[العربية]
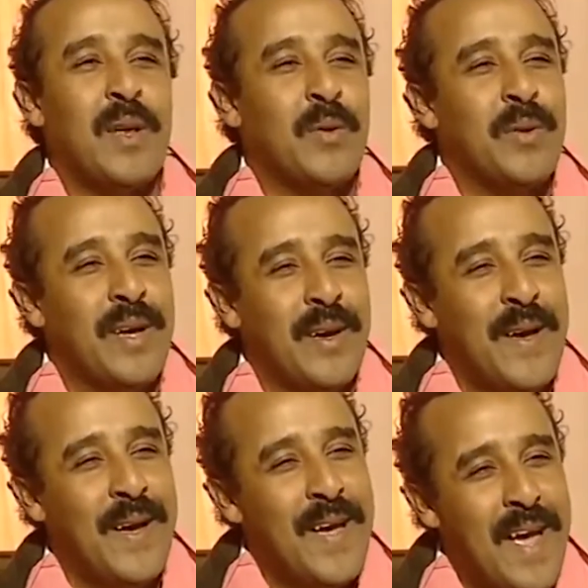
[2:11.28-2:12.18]
كون
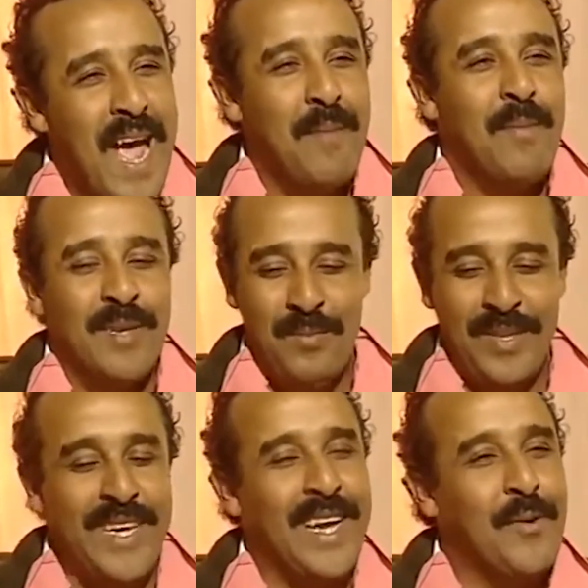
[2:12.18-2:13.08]
حمامه
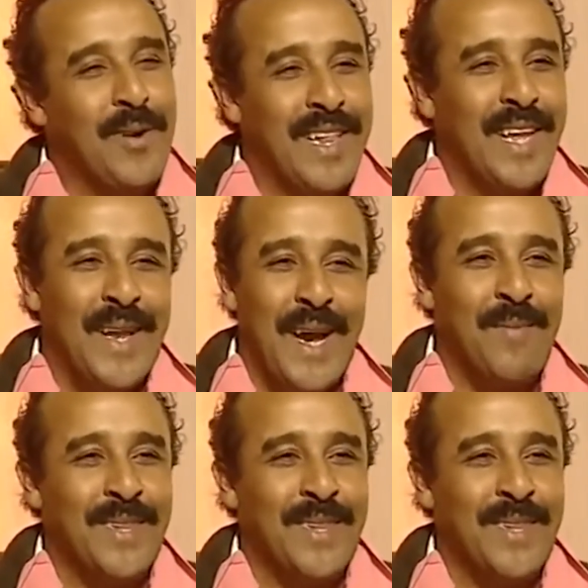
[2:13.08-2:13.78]
سمعتني كنقول هاد الهضره كاع ما